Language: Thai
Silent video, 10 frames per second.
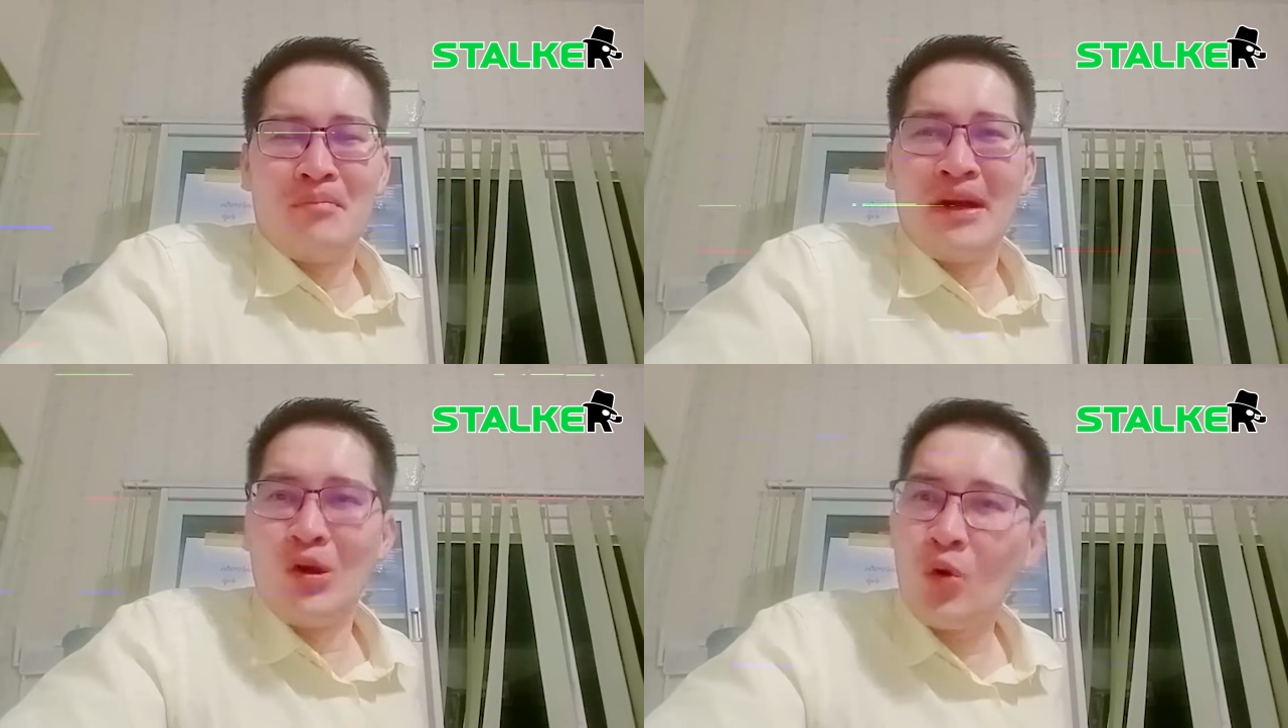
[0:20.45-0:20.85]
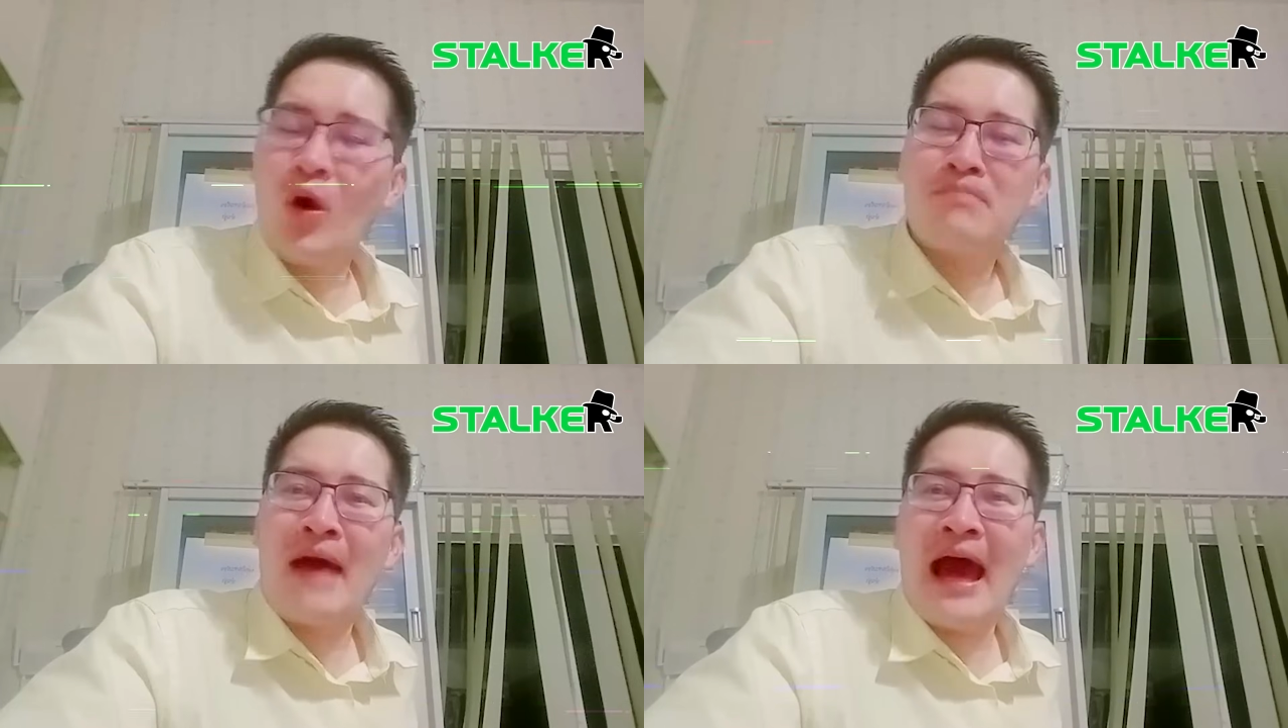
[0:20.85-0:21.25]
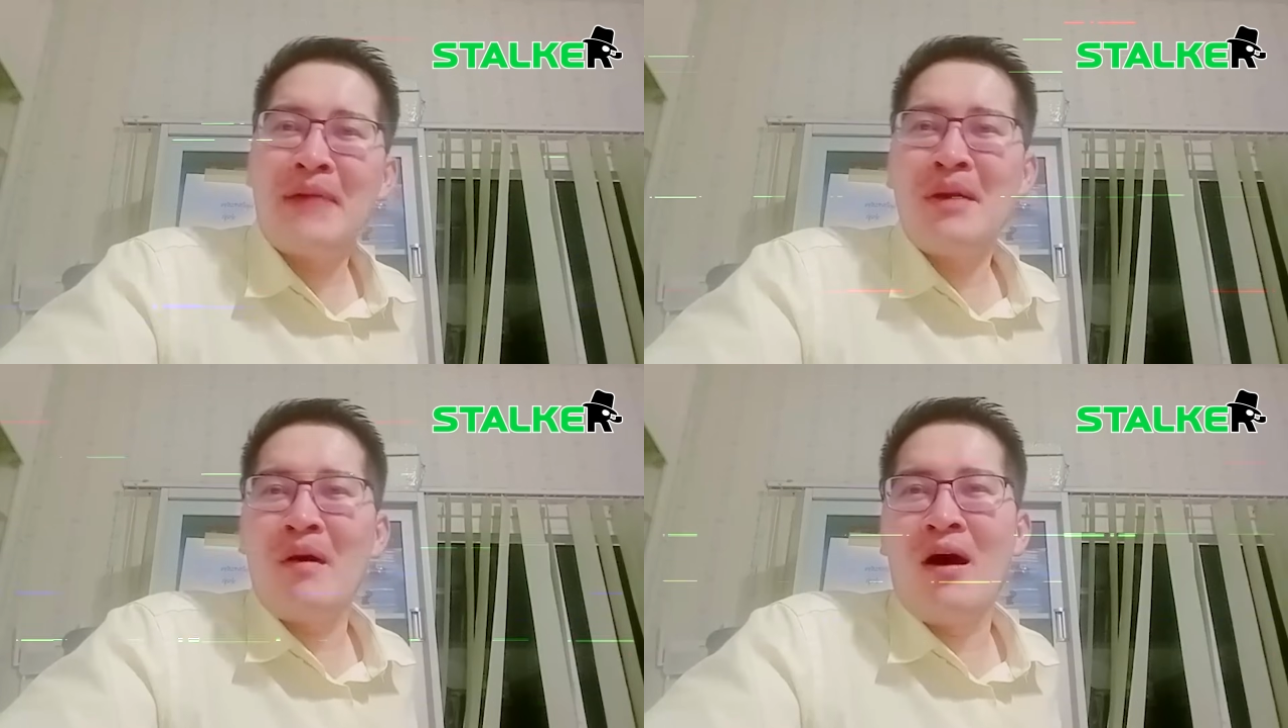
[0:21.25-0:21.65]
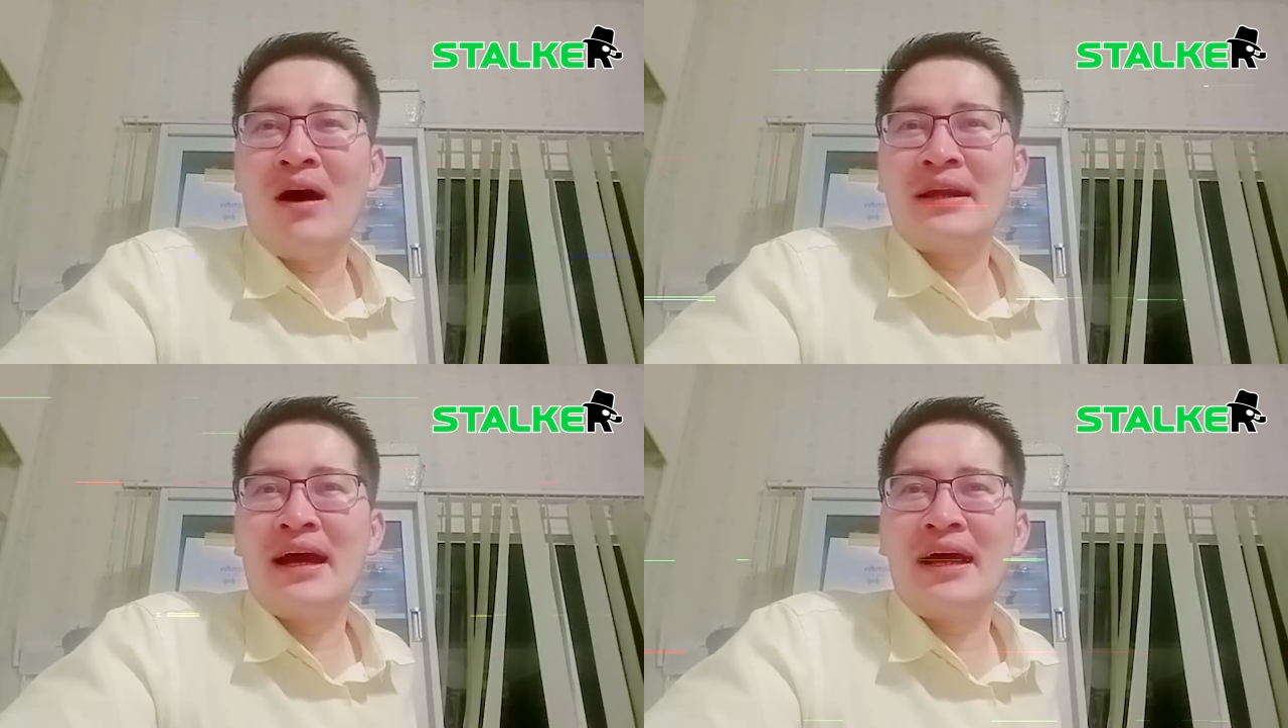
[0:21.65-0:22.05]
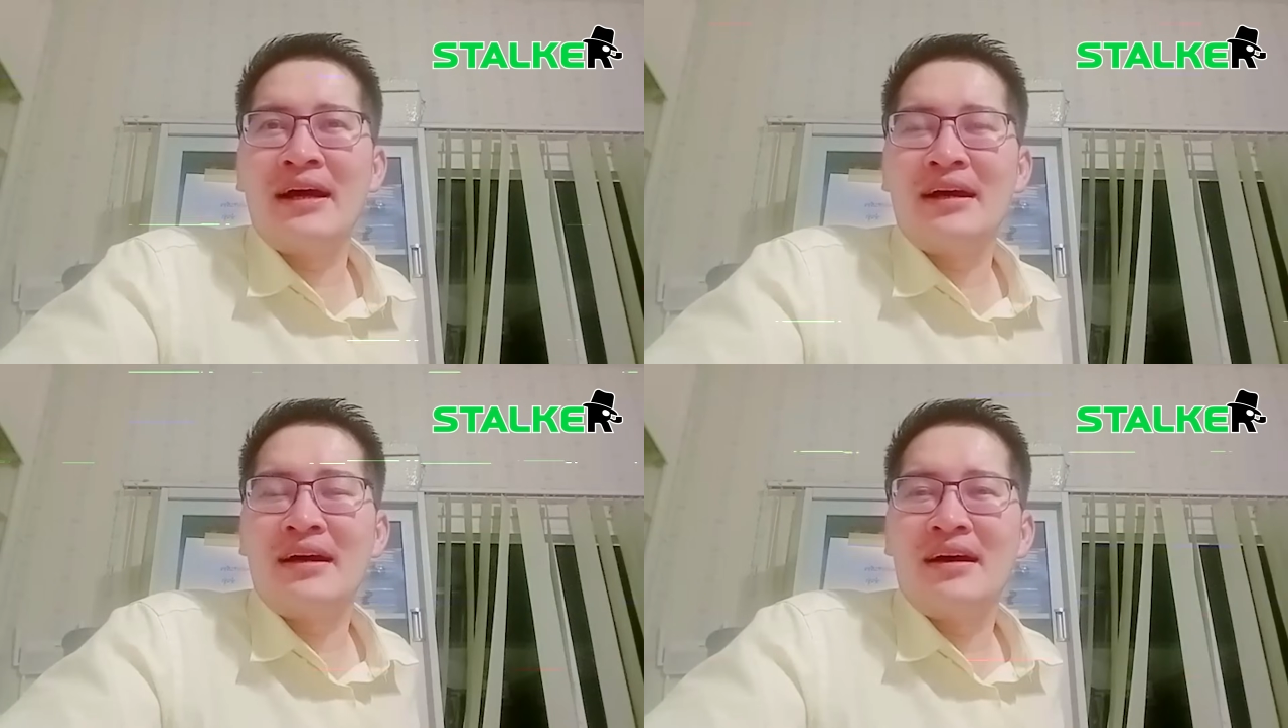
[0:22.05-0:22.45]
ไม่รู้กฎหมายไม่พอนะฮะ
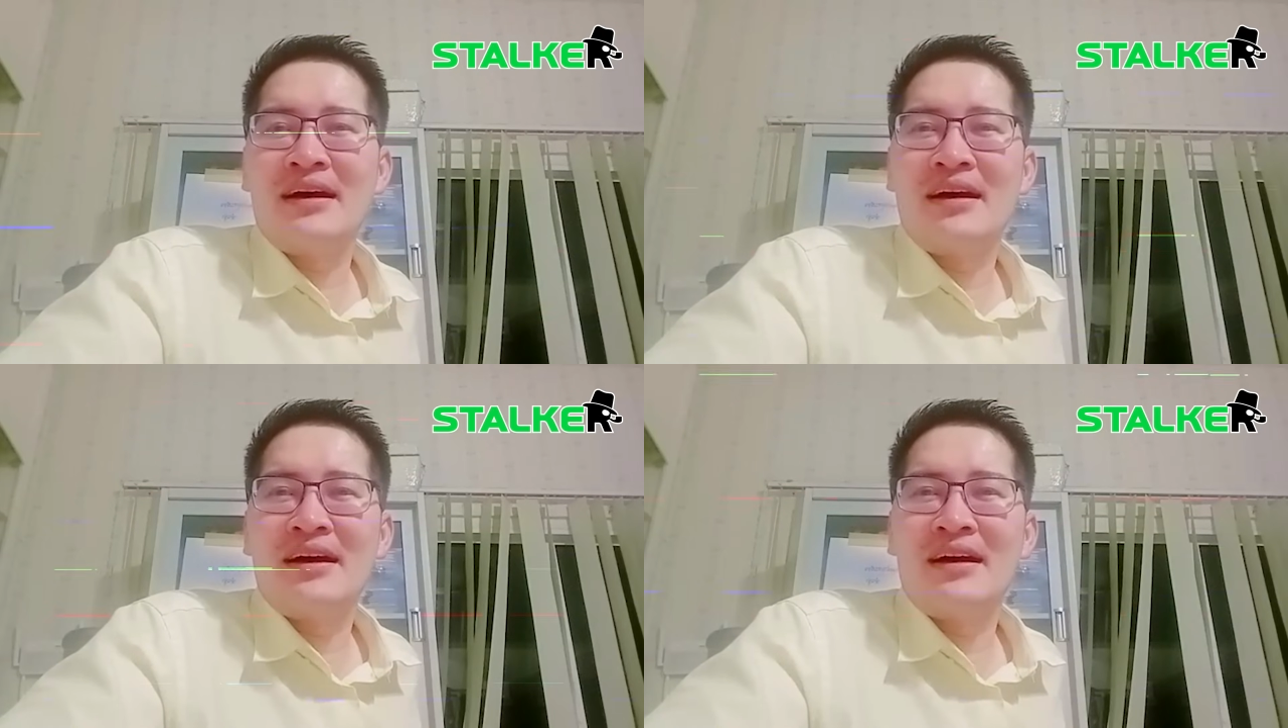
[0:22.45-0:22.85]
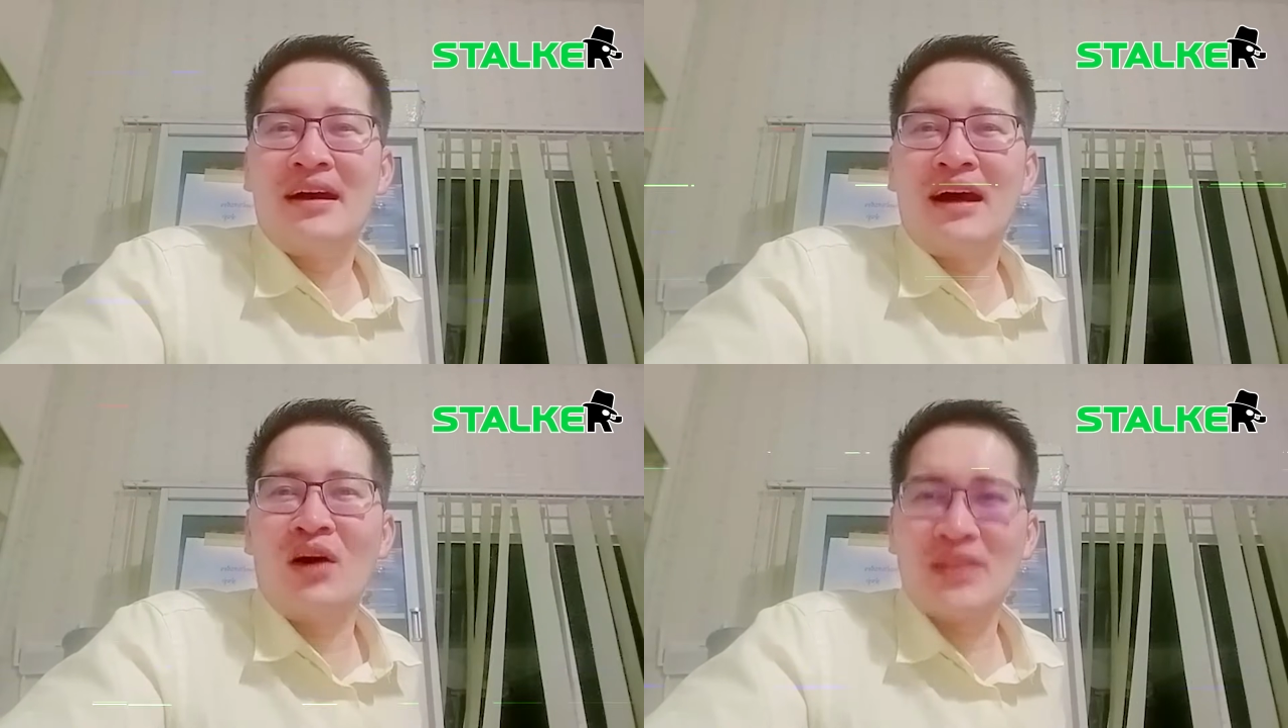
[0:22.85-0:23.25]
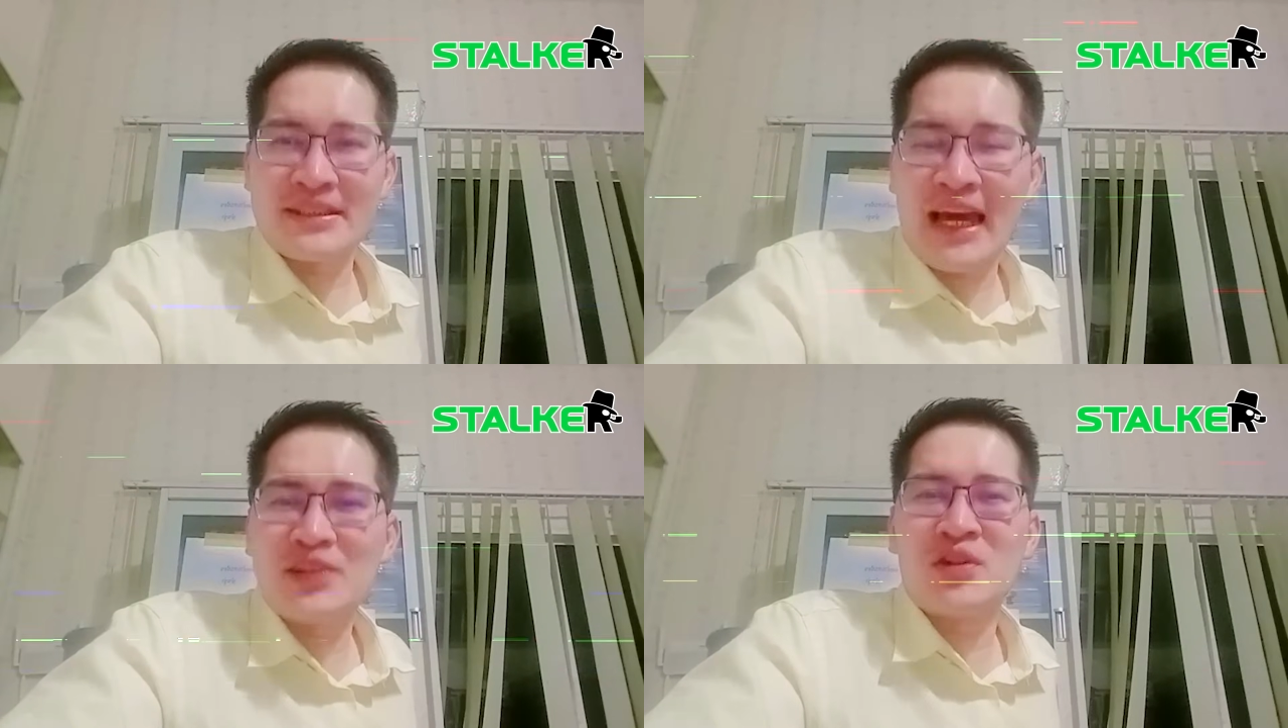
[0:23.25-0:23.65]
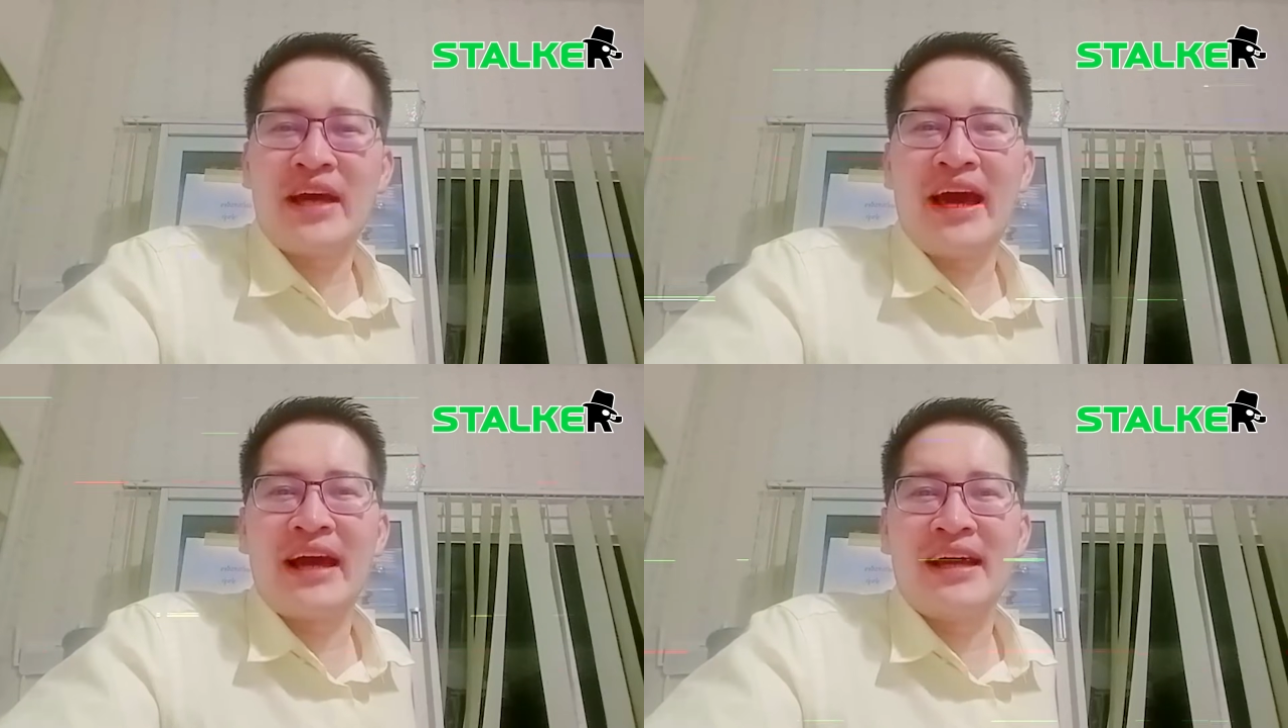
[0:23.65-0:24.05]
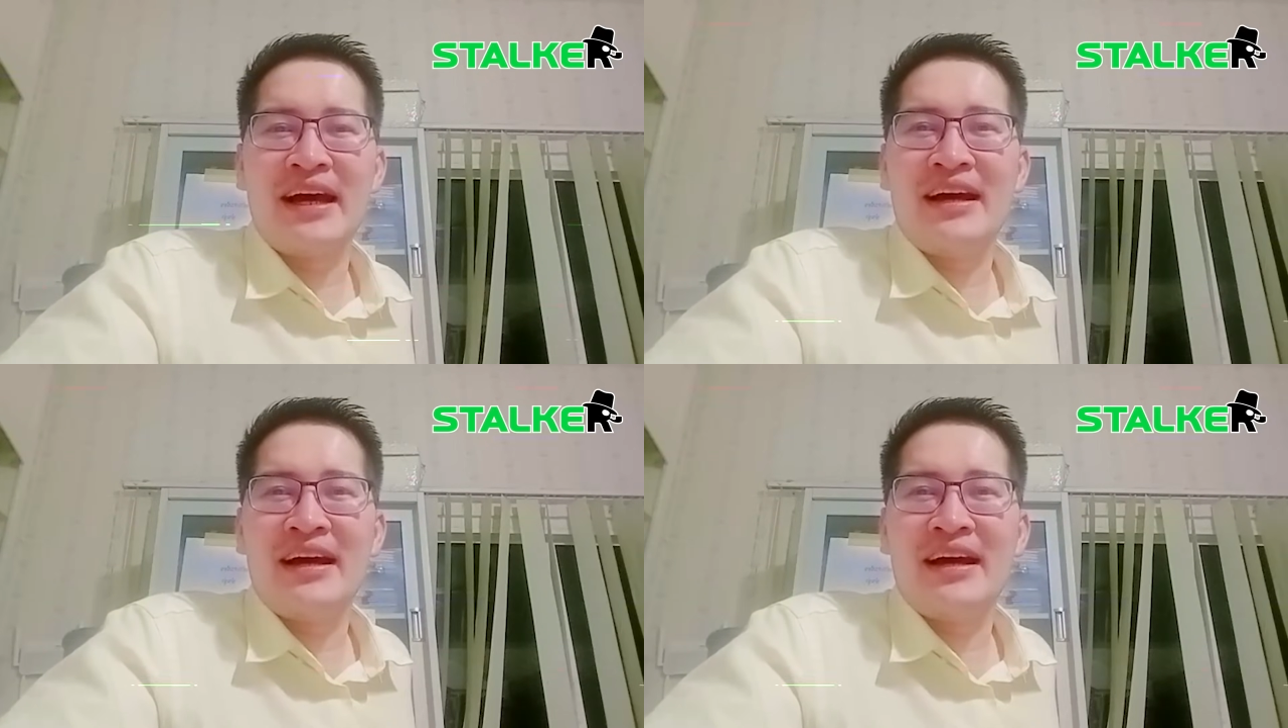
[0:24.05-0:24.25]
เอาแต่ใจตนเองนะฮะ